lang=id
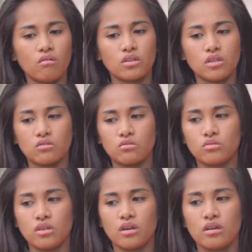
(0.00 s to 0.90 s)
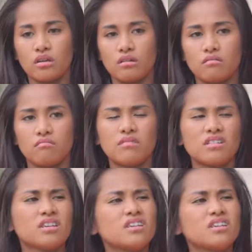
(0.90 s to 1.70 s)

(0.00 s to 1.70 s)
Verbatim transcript: Oh gitu ya? Iya, Mbak.